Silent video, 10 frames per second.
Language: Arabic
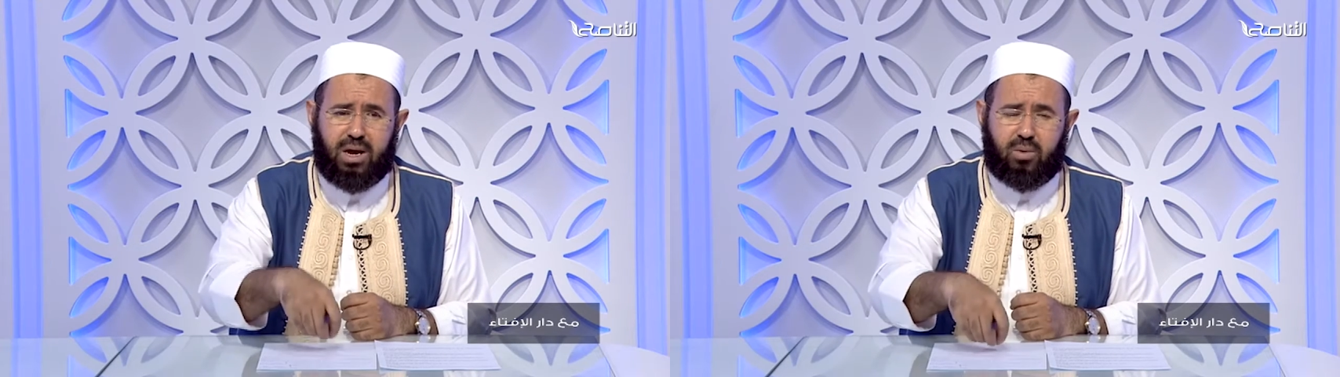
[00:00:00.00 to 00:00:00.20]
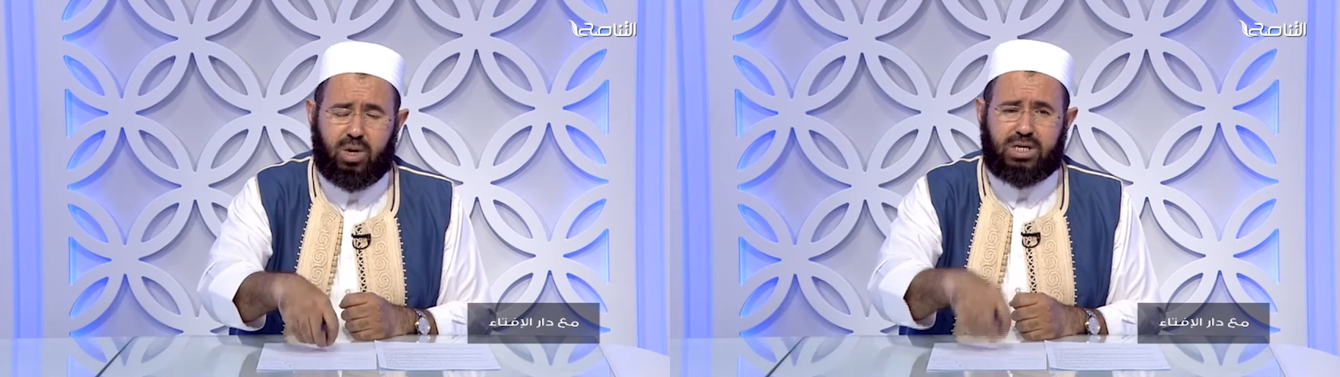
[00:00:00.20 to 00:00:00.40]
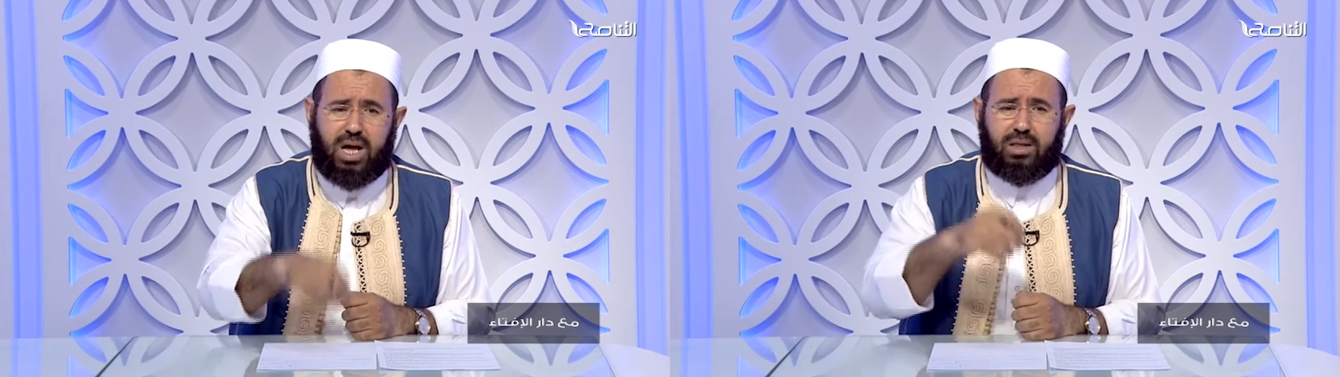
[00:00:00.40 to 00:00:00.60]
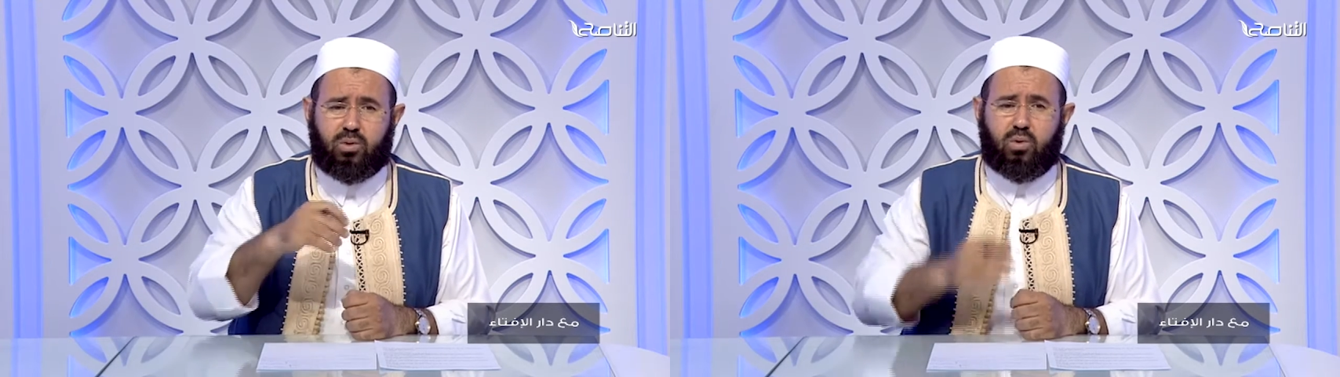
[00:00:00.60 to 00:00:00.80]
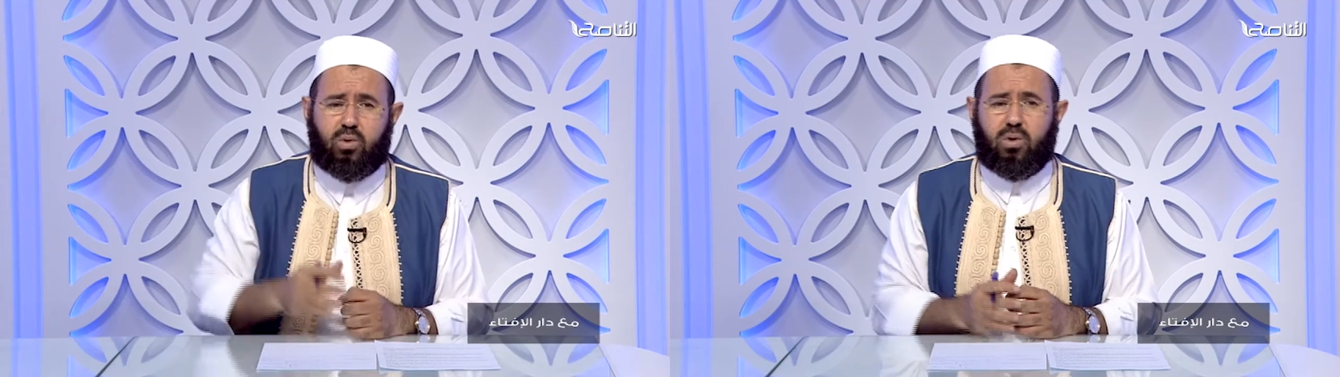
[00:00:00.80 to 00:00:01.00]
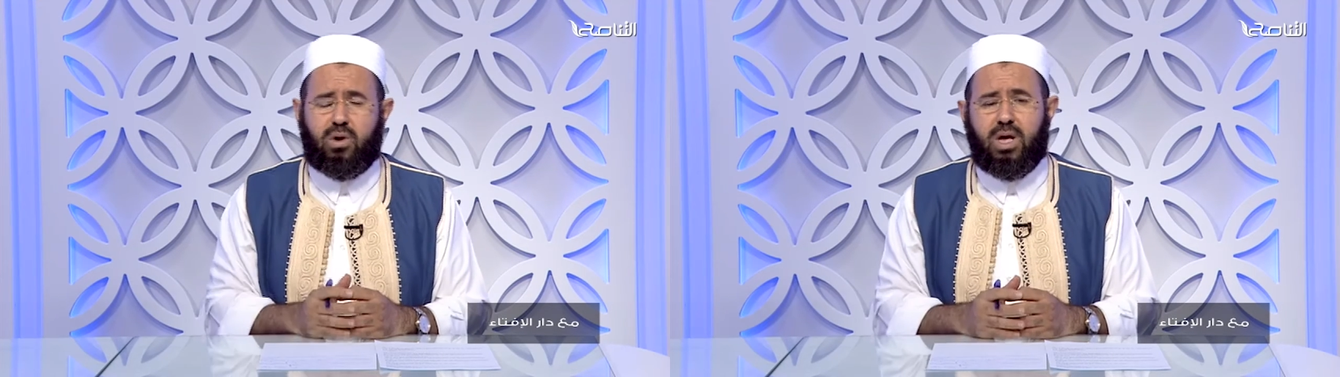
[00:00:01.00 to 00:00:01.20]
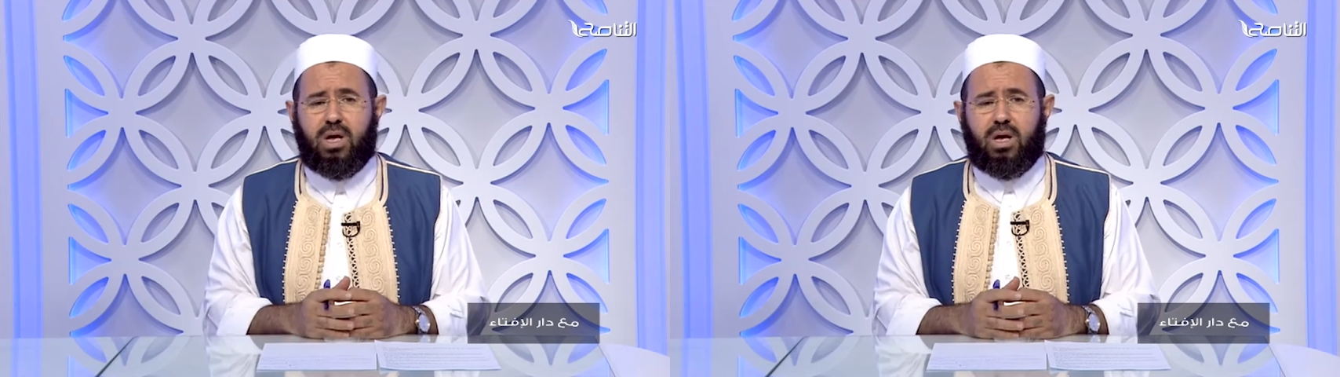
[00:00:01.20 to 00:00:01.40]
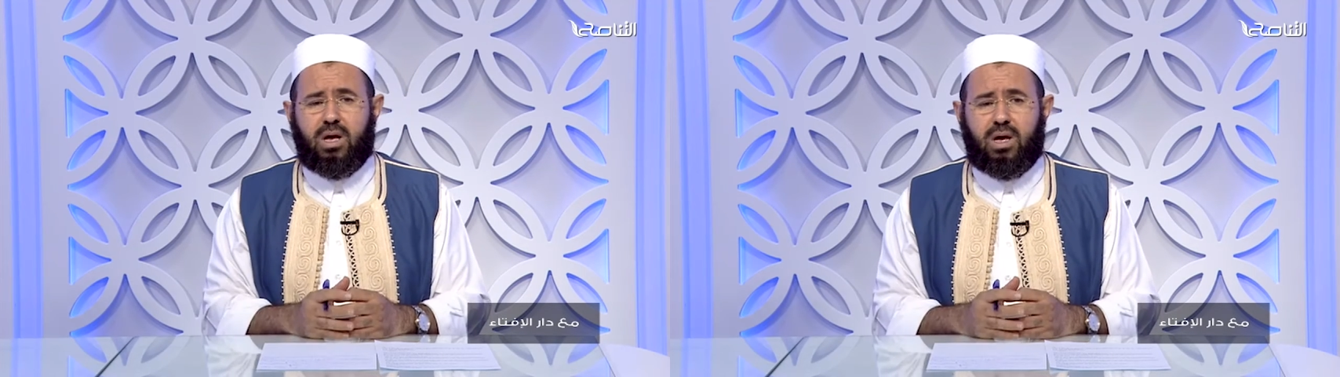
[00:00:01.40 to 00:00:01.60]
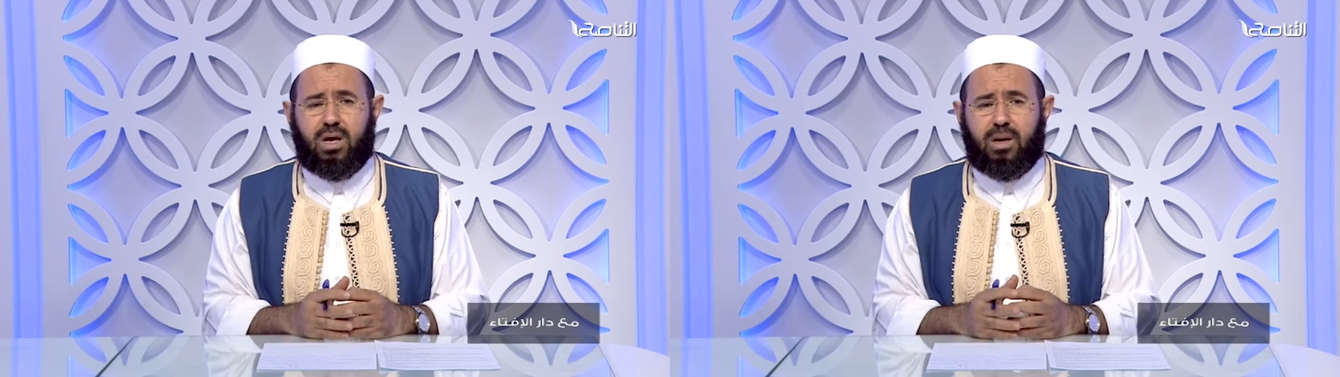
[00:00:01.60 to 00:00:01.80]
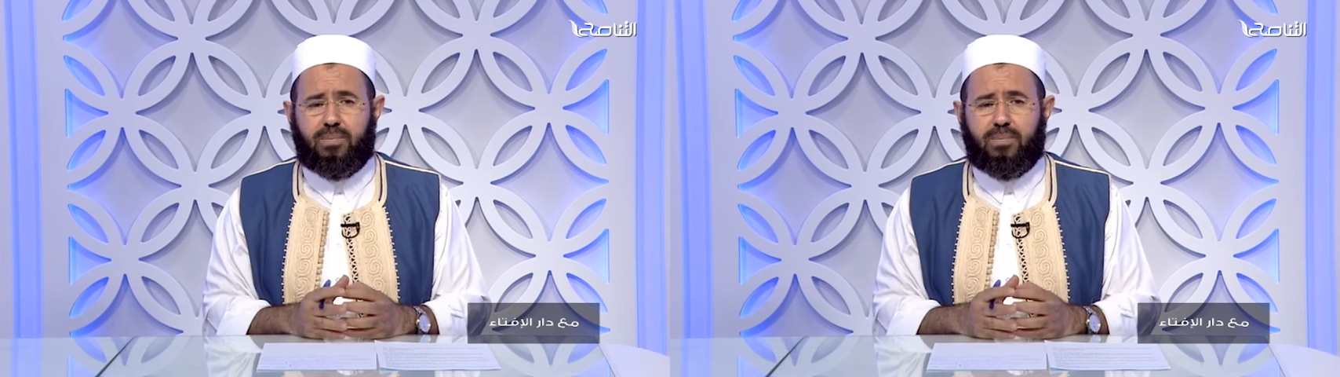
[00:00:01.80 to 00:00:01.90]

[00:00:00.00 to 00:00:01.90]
وجعلته آه،